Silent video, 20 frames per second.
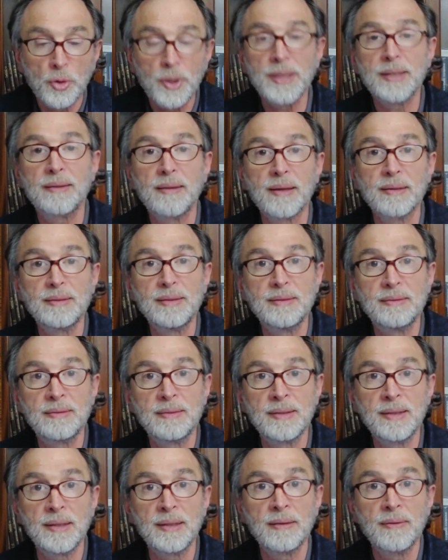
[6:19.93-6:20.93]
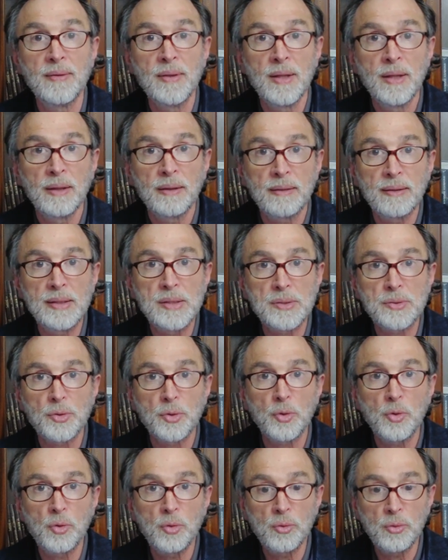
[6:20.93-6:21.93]
l'éternité qui
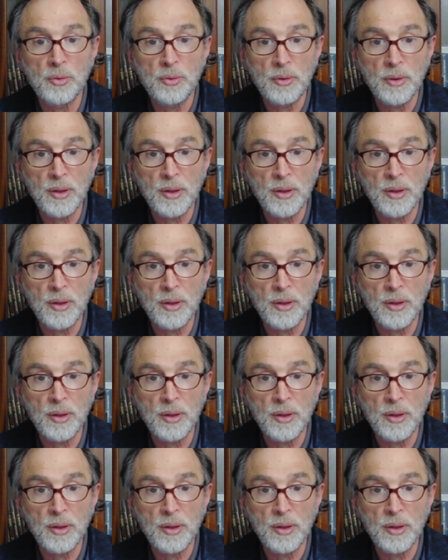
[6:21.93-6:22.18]
seront